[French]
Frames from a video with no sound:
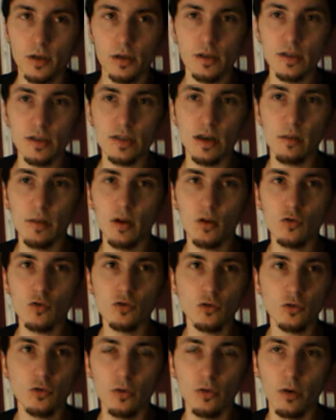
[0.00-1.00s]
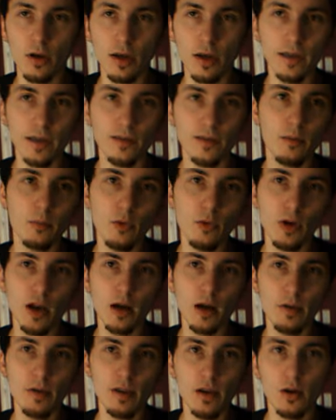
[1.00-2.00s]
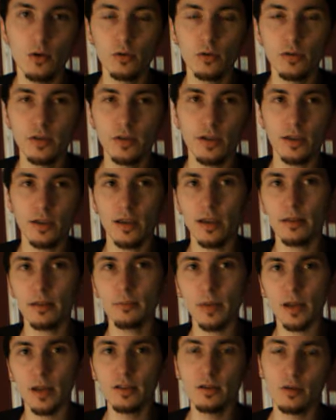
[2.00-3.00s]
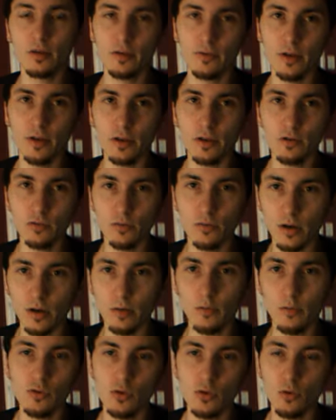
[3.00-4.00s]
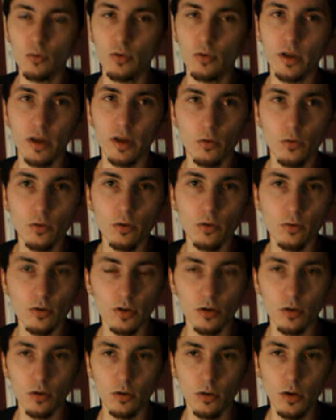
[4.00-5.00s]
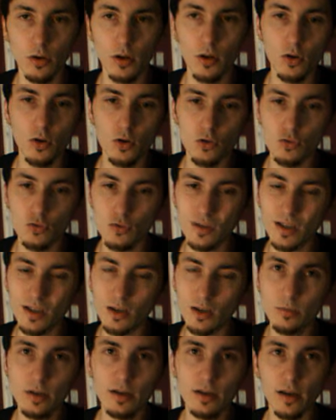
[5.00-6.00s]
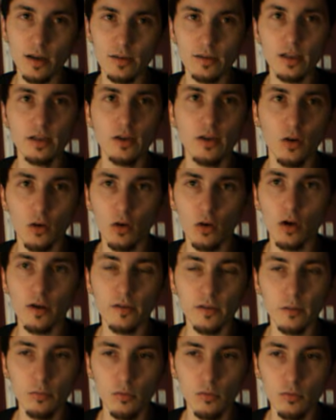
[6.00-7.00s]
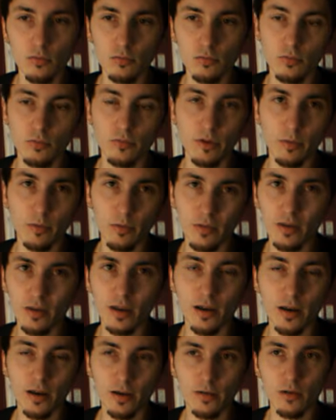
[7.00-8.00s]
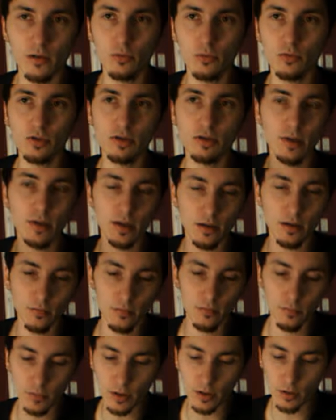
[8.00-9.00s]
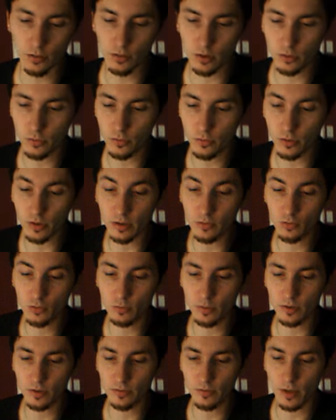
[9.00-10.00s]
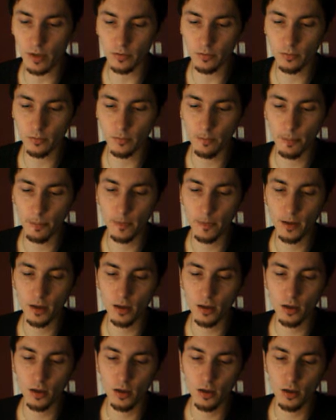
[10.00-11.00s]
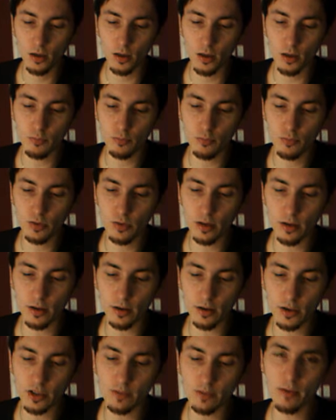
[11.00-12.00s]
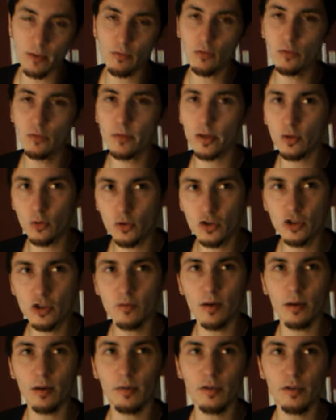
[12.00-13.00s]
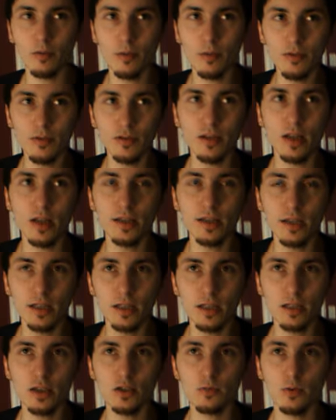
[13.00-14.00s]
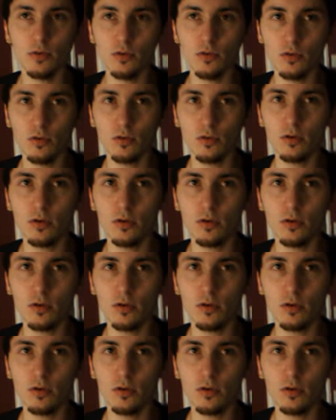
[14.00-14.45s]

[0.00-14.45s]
c'est un mélange entre être un peu cramé d'un côté et être parti dans des férations vraiment secondaires de l'autre, parce que jusqu'à 2013, il était encore assez bon. Finalement, c'est très récent aussi, mais maintenant, il lutte dans des toutes petites férations Et puis, j'ai pas voulu mettre Kojima, parce que même s'il a décliné, je pense que